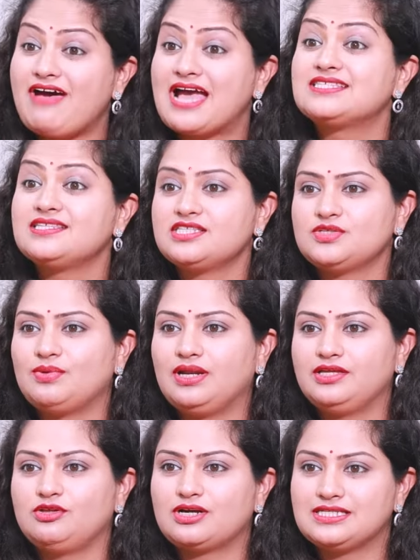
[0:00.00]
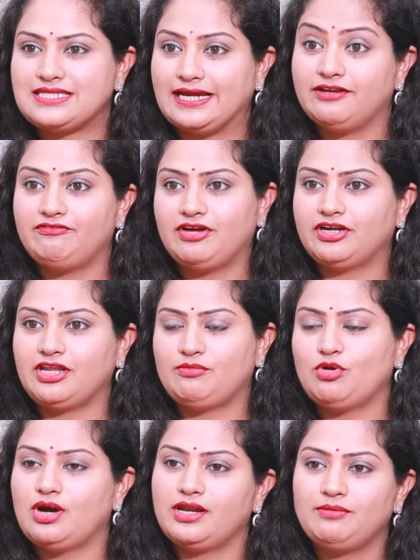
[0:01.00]
వ్యాక్సిన్స్ వల్ల ఇది ఒక సైడ్ ఎఫెక్ట్
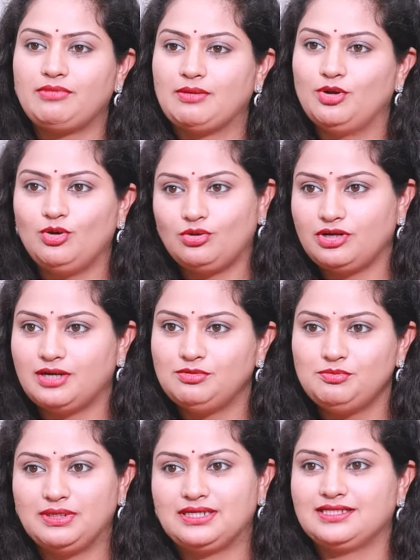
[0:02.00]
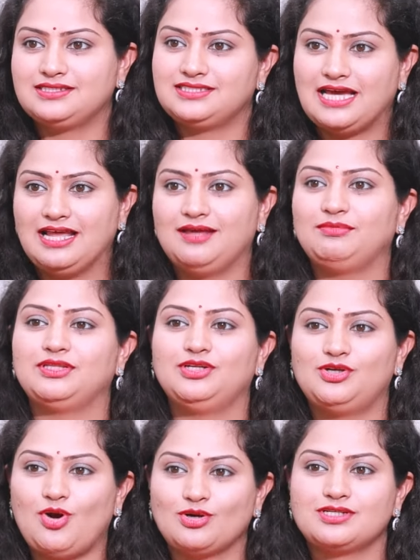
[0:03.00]
ఏమో అనే భ్రమలో ఉన్నాము బట్ చాలా మంది
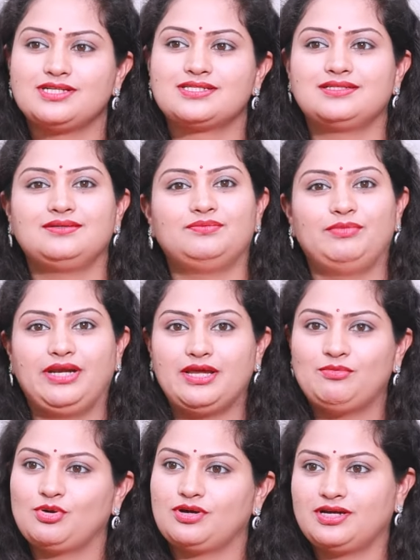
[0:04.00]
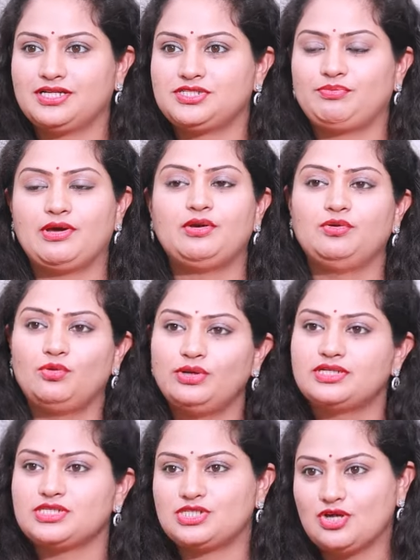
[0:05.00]
డాక్టర్స్ మీడియా ముఖంగా చెప్పారు నో
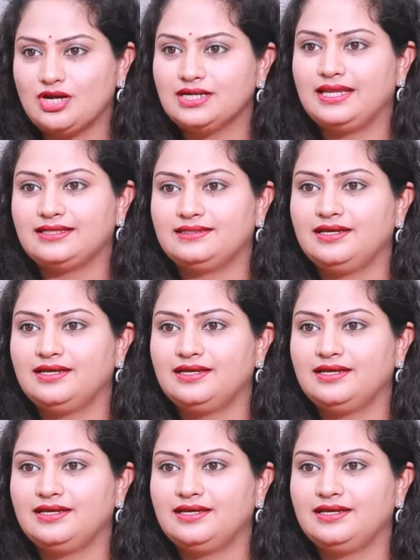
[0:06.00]
ఇట్ ఇస్ నాట్ లైక్